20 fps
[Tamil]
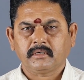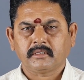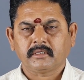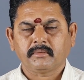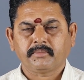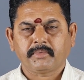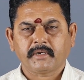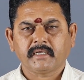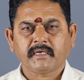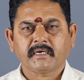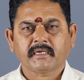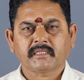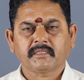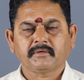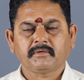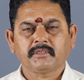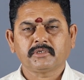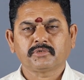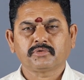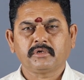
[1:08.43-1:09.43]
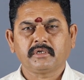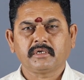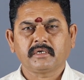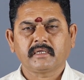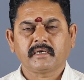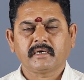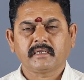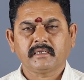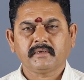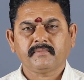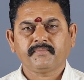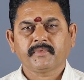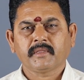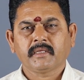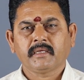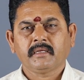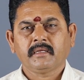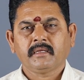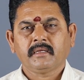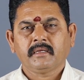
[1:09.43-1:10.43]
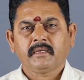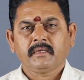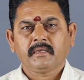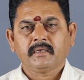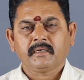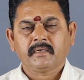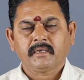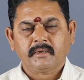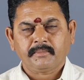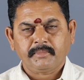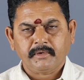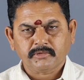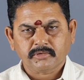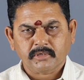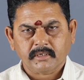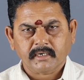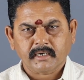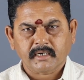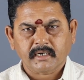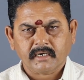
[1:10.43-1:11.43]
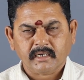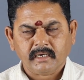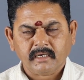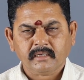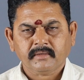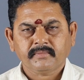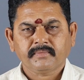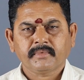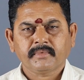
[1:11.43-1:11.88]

அந்த பரிகாரத்தை வந்து சொல்லியிருக்காரு என்ன அப்படின்னு சொல்லி கேட்டிங்கன்னா